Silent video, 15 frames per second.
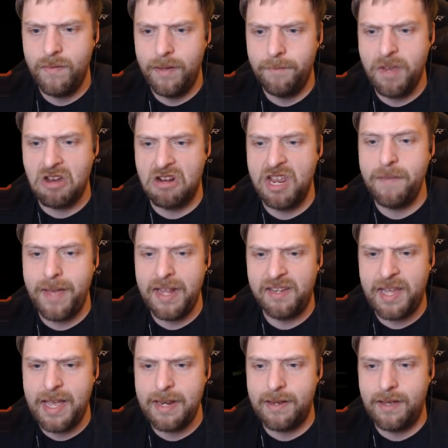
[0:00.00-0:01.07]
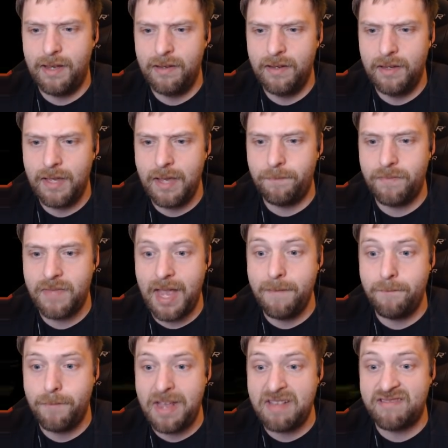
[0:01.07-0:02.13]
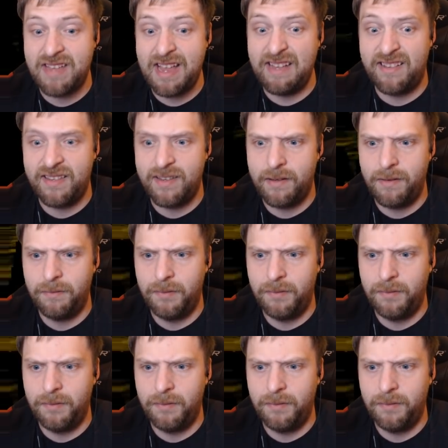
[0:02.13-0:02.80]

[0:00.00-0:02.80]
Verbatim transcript: Männchen! Gib dein Bestes!